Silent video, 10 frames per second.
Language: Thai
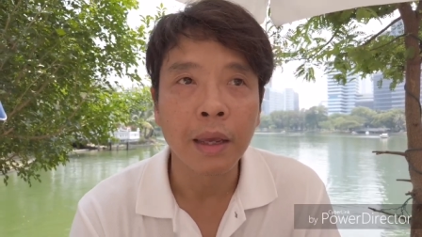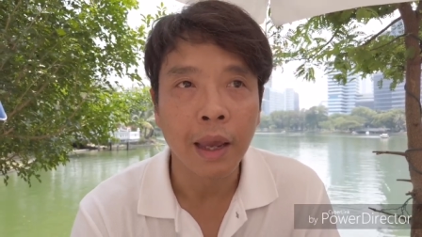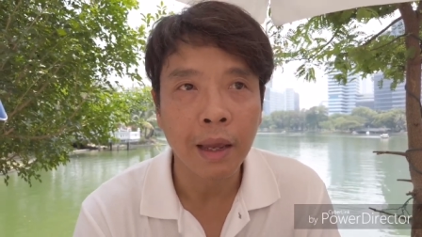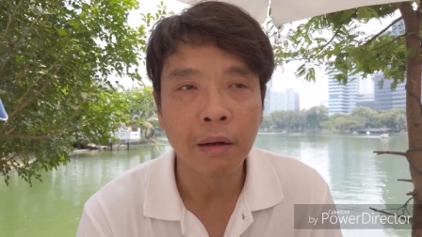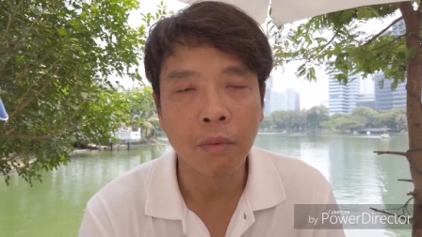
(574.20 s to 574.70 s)

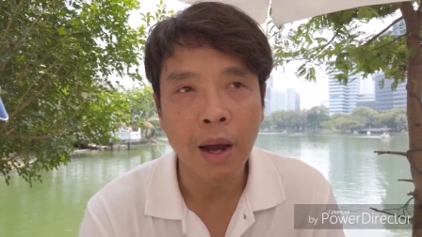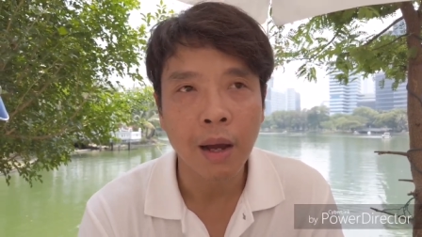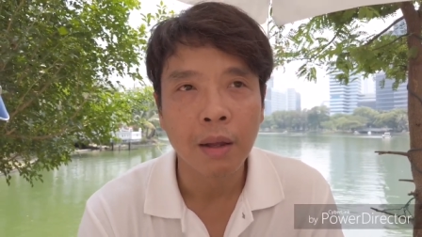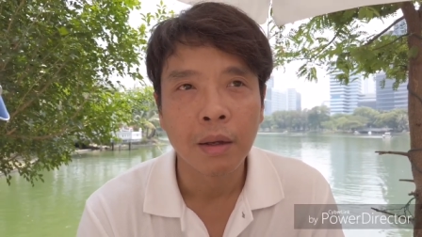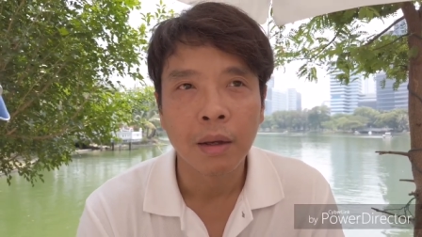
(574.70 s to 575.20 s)
RDA หรือว่า
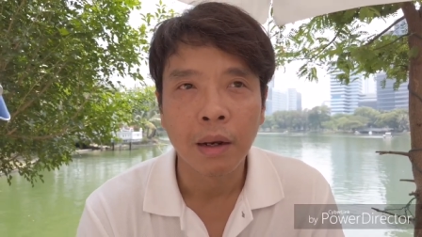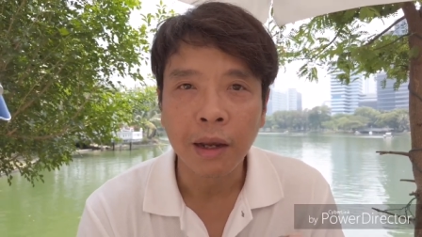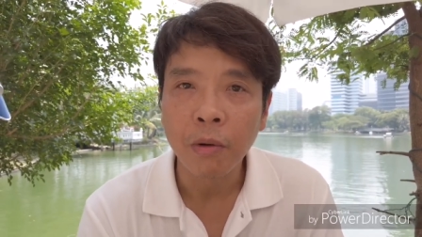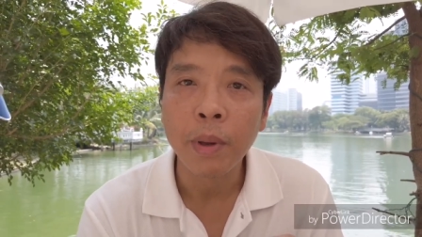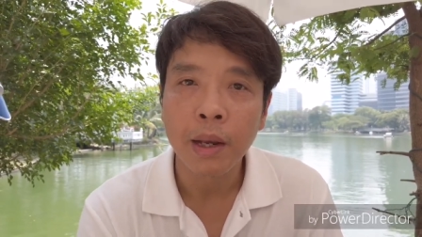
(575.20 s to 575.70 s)

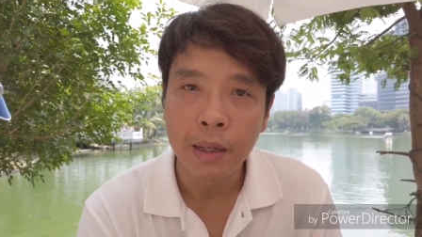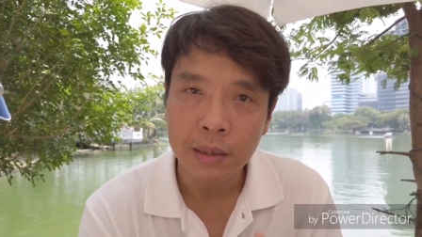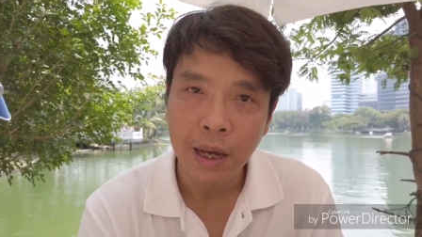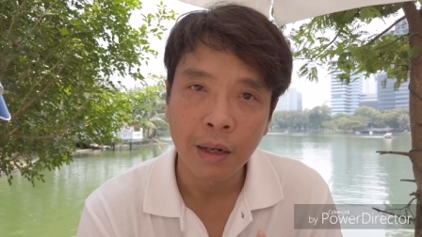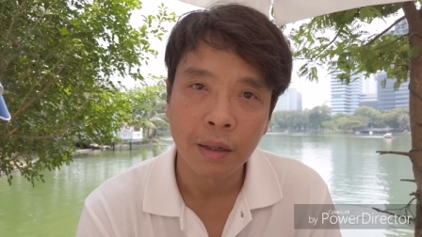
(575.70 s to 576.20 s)

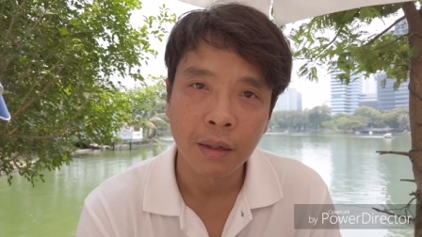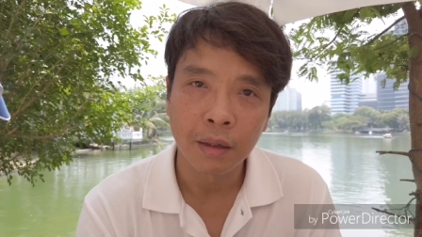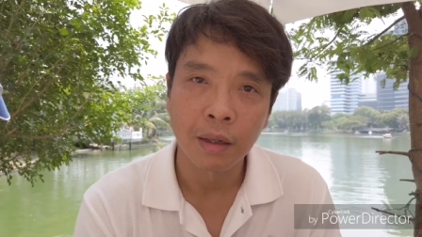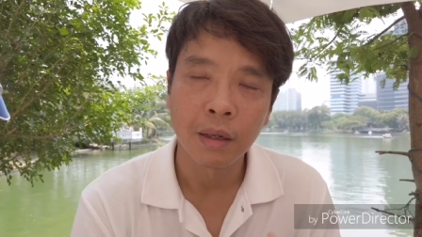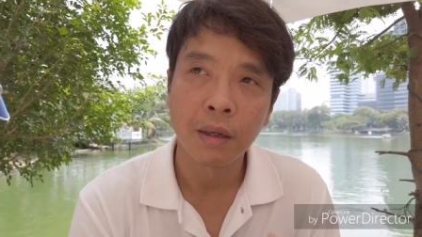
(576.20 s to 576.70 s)
recommendation
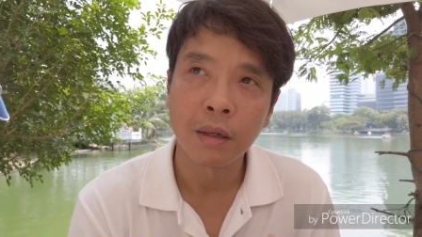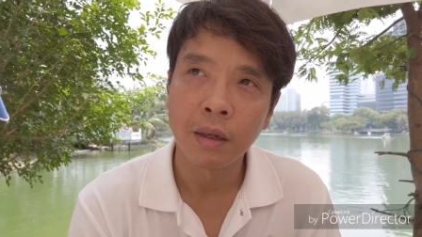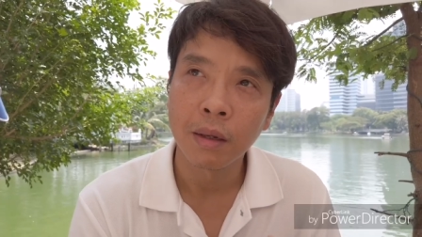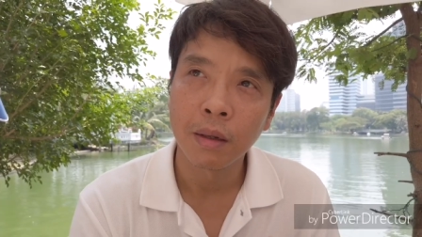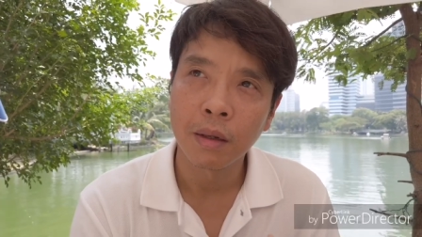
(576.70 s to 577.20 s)
ที่
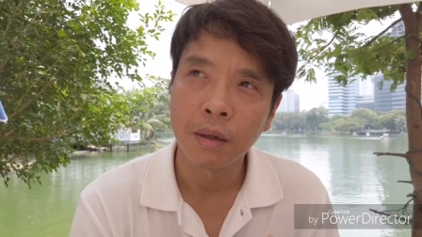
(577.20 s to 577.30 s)
ที่